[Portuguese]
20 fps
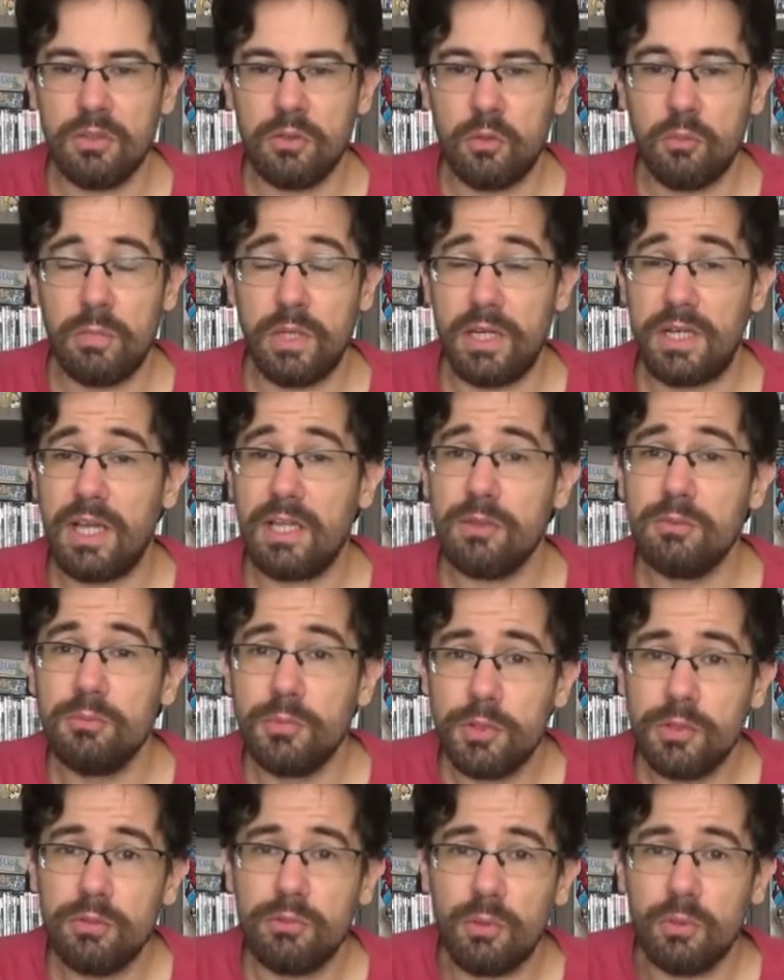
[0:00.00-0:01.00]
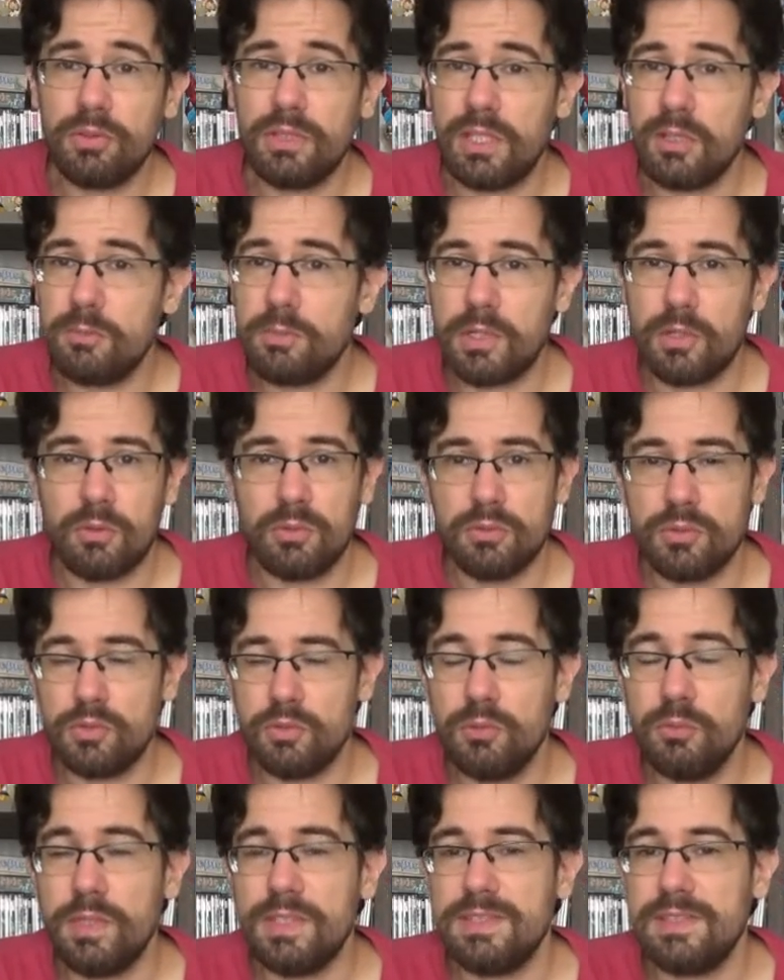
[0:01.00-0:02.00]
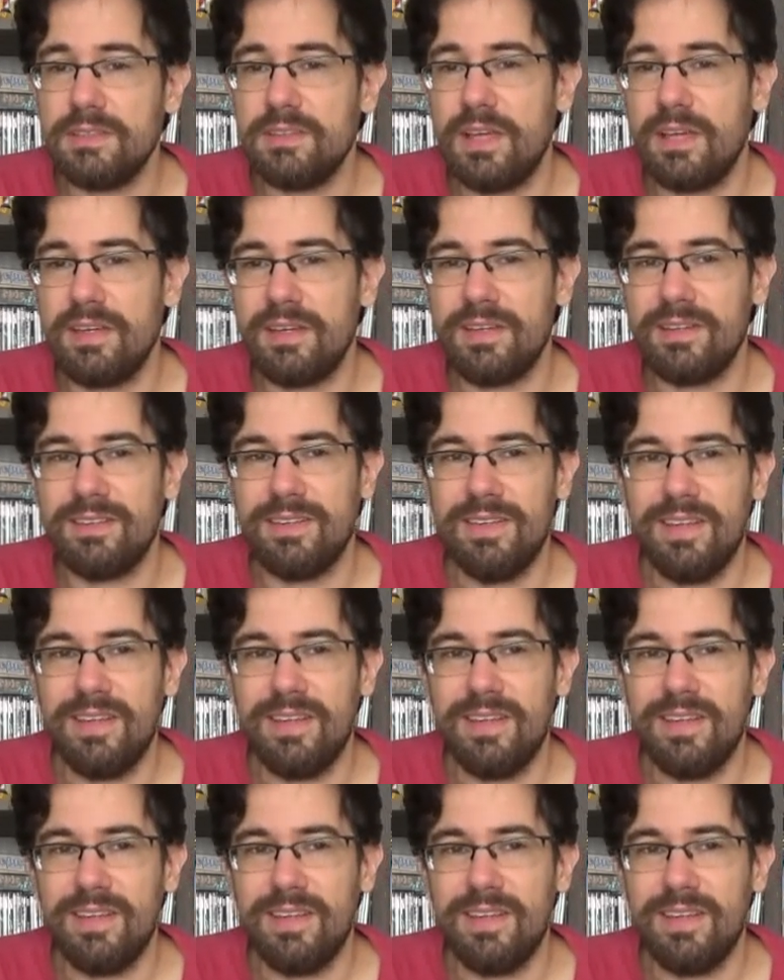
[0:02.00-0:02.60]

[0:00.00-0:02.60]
um mercado muito voltado para consumo, é,